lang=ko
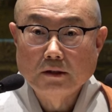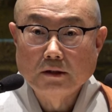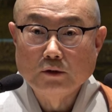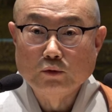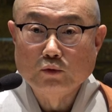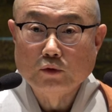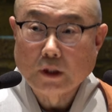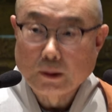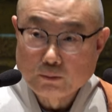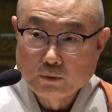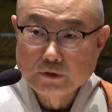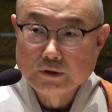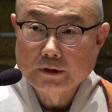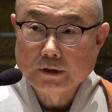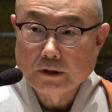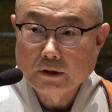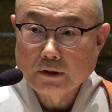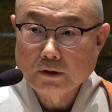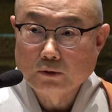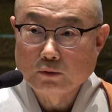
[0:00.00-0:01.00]
이
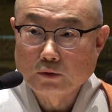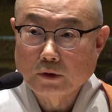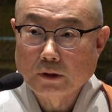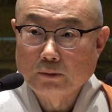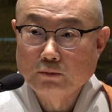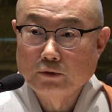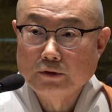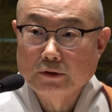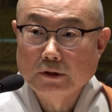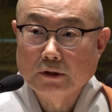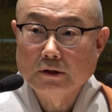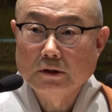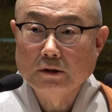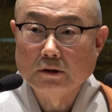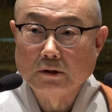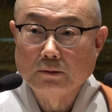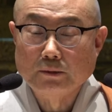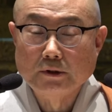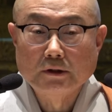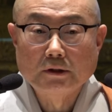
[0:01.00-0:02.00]
우란분절의
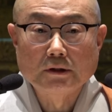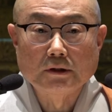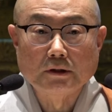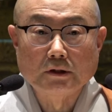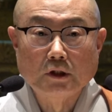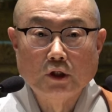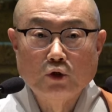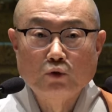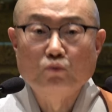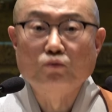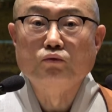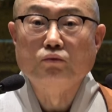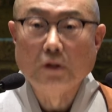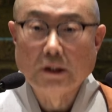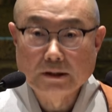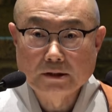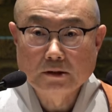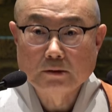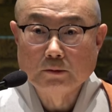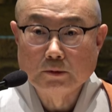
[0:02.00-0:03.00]
의미는 두
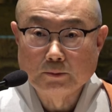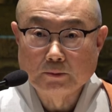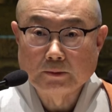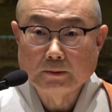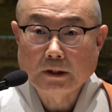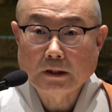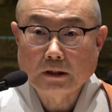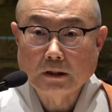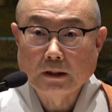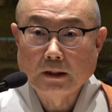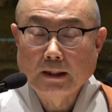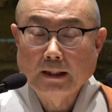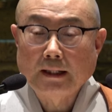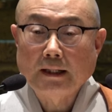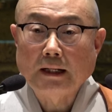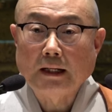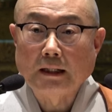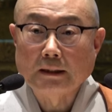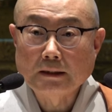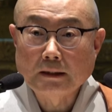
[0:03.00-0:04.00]
가지 의미입니다.
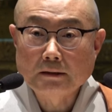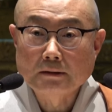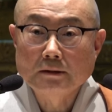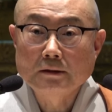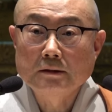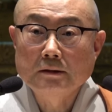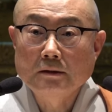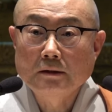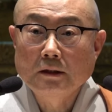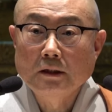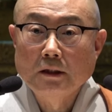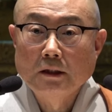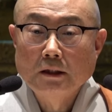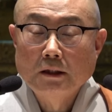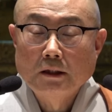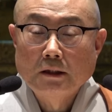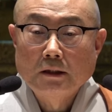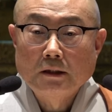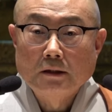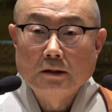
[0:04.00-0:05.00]
하나는
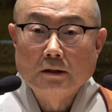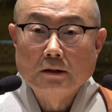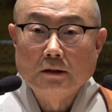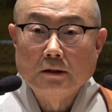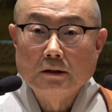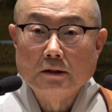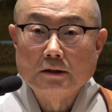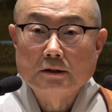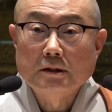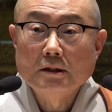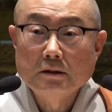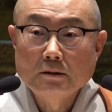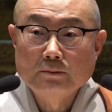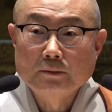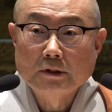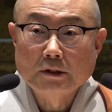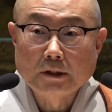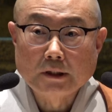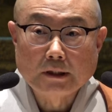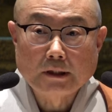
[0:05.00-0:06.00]
이
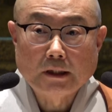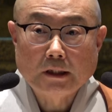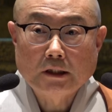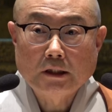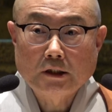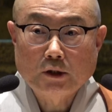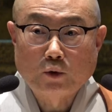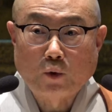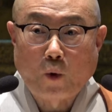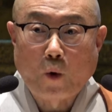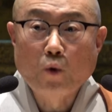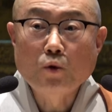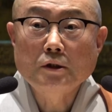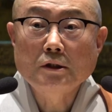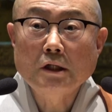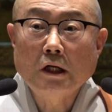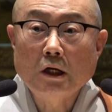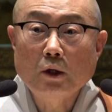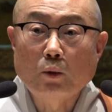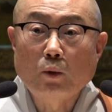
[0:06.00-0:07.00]
스님들에게
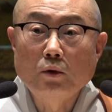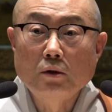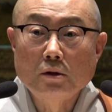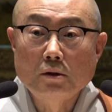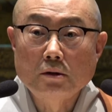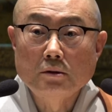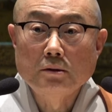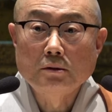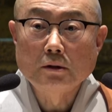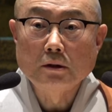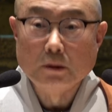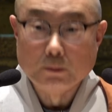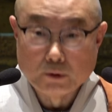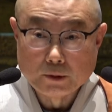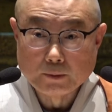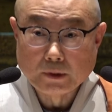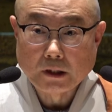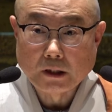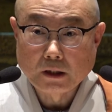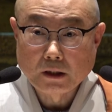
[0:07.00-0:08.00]
공양 올리는
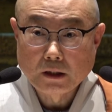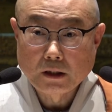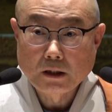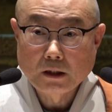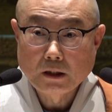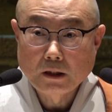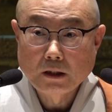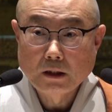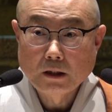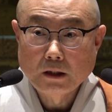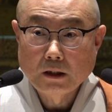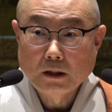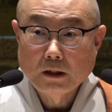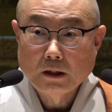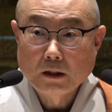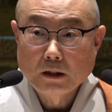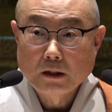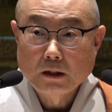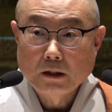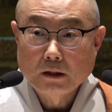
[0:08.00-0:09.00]
의미입니다.
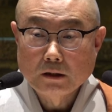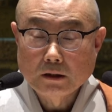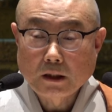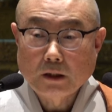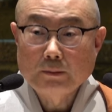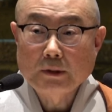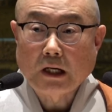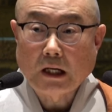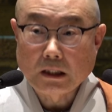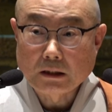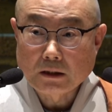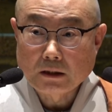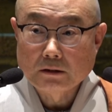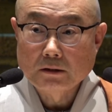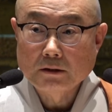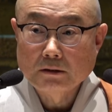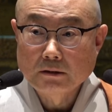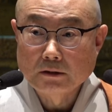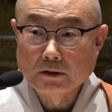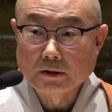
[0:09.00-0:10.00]
그 다음에
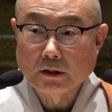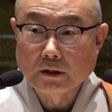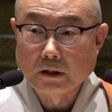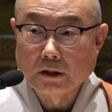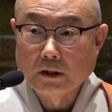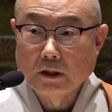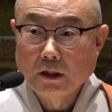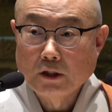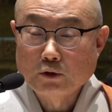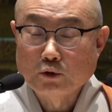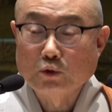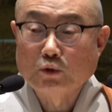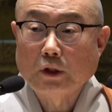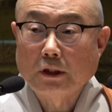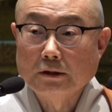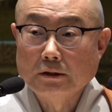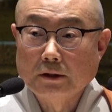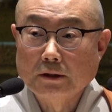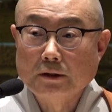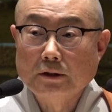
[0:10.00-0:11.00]
하나는 이제
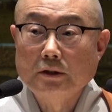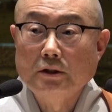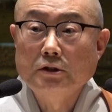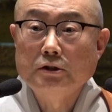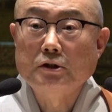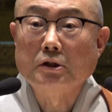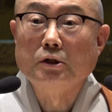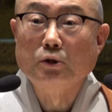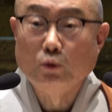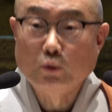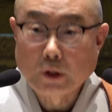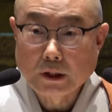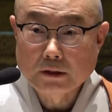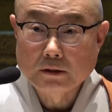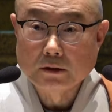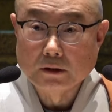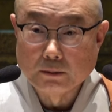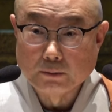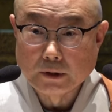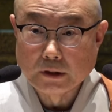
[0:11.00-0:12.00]
조상들을
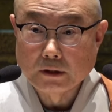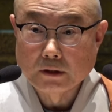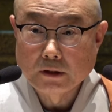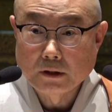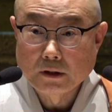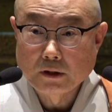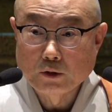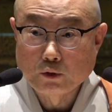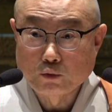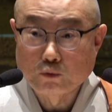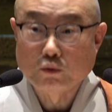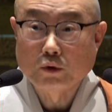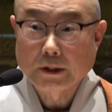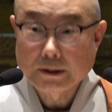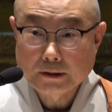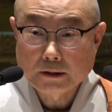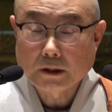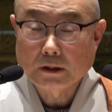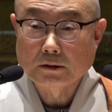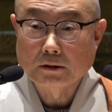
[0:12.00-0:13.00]
천도하는 의미, 두
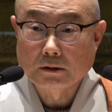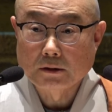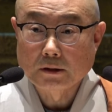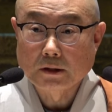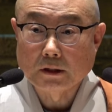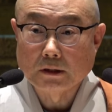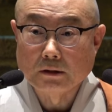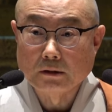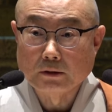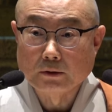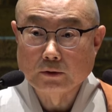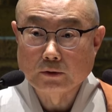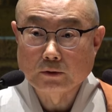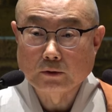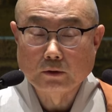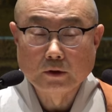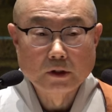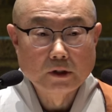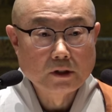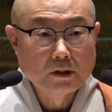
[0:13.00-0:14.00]
가지가 들어가 있는
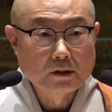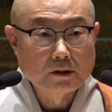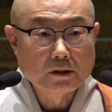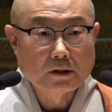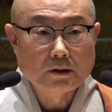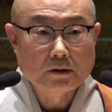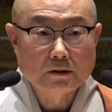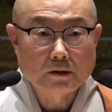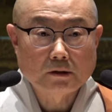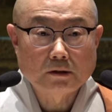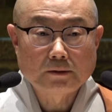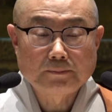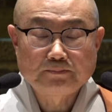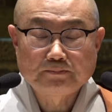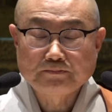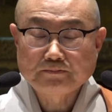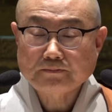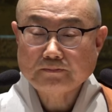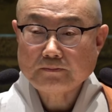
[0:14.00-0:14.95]
거죠. 그래서